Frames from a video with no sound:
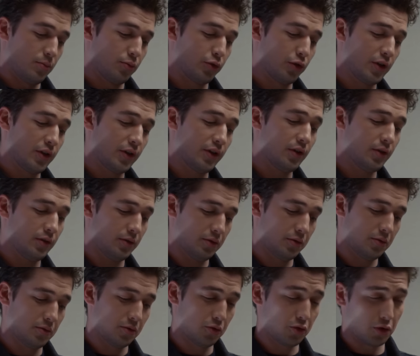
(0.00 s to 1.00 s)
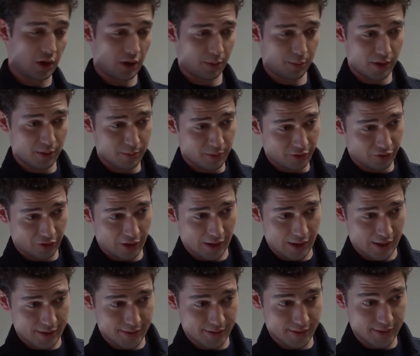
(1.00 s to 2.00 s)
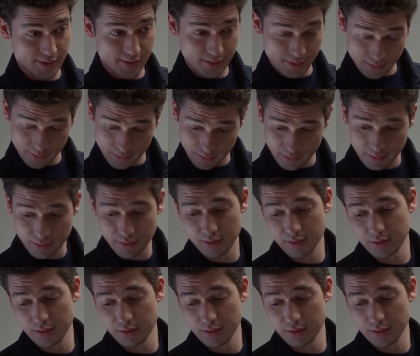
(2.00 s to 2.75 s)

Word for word: Bu da kurabiye ama şekersiz. Hı. Hmm.